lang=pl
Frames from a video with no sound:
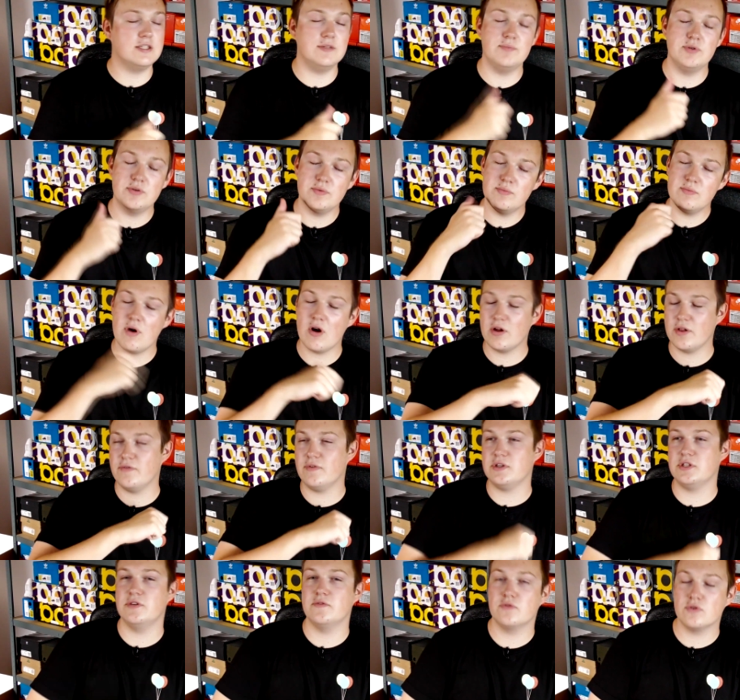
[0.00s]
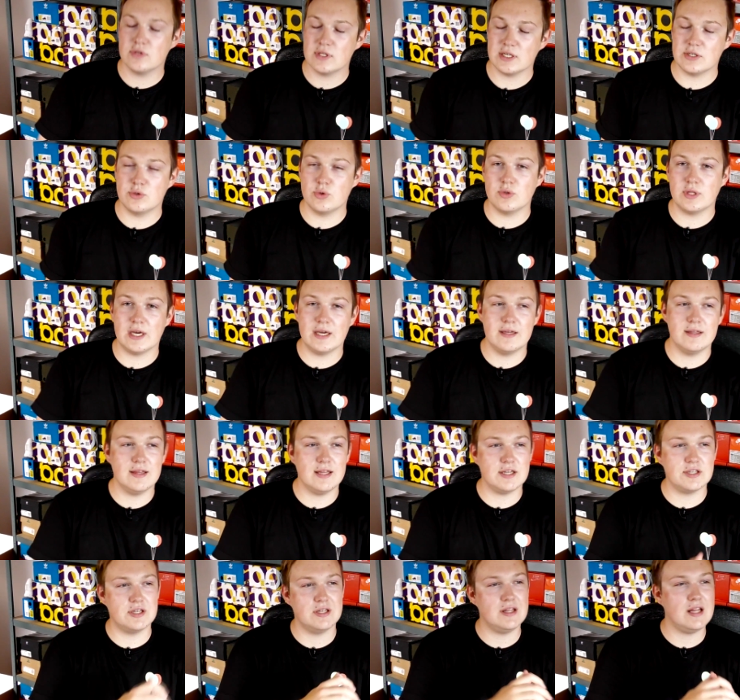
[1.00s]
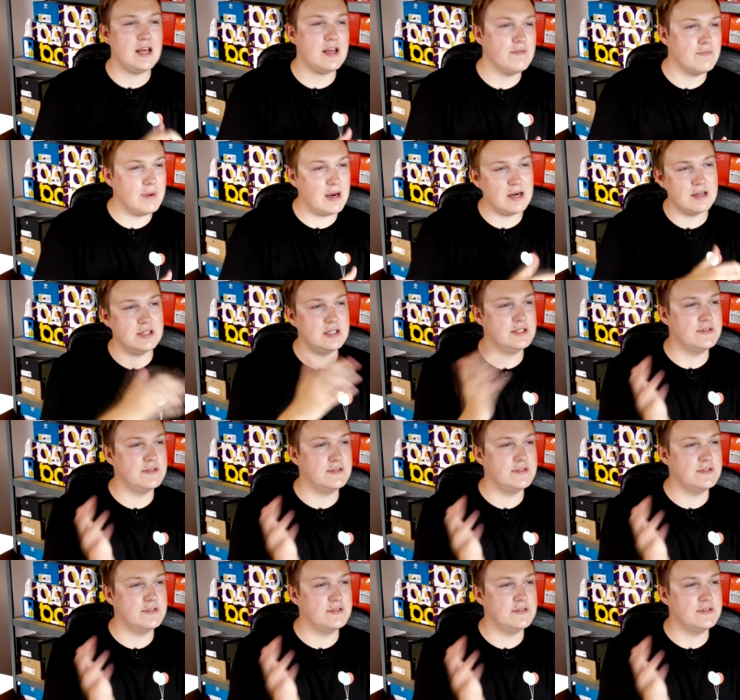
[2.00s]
żebyśmy mogli właśnie wrzucać tutaj nasze najbardziej